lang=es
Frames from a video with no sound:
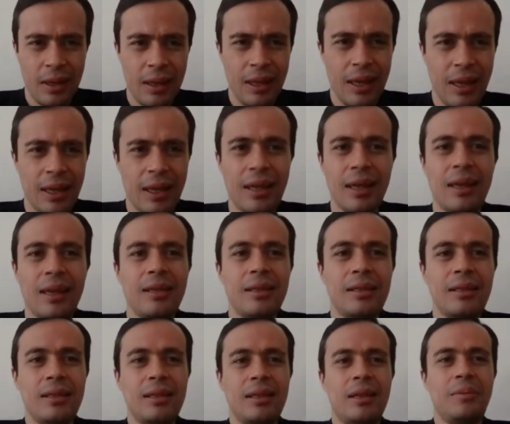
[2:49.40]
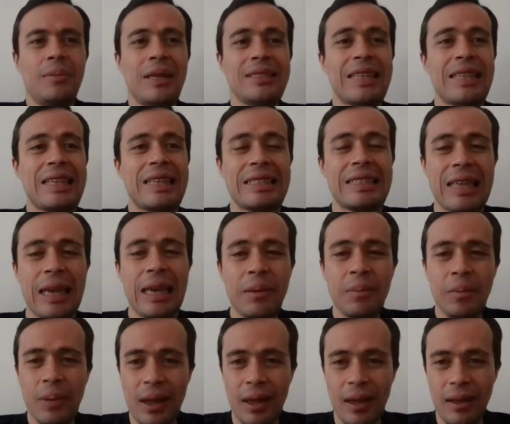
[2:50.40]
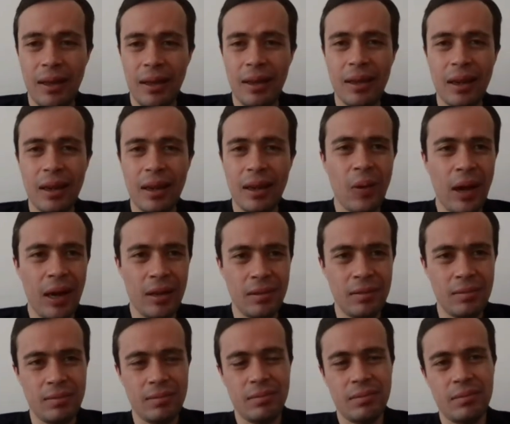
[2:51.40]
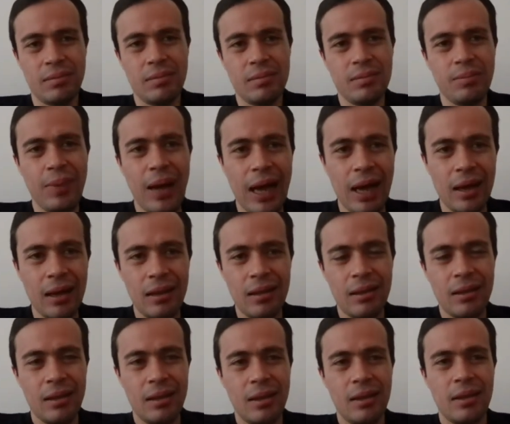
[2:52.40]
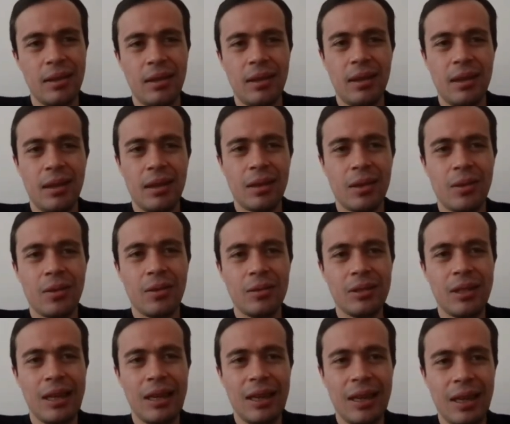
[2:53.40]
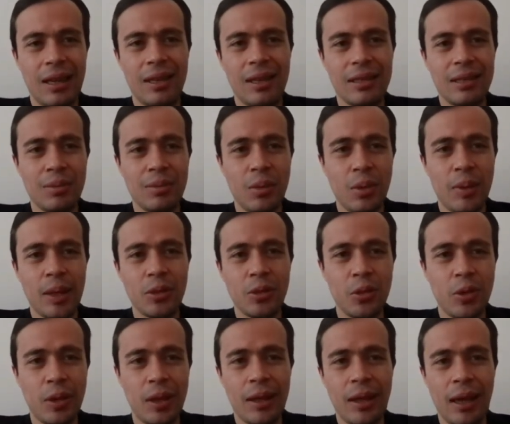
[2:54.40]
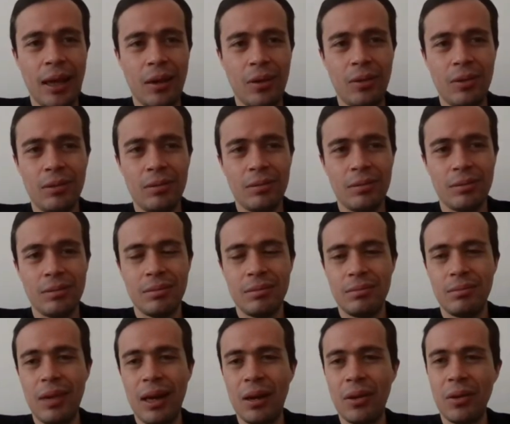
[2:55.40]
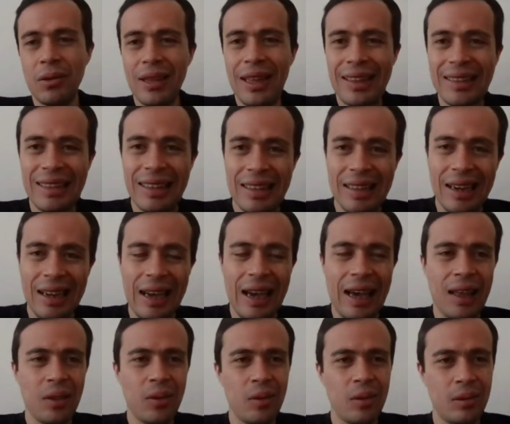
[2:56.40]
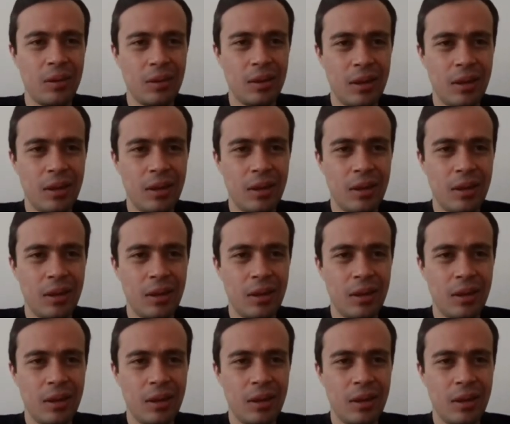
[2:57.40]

del mes de diciembre, en el cual va eh, con dirigentes de Movimiento Ciudadano, va con Dante Delgado,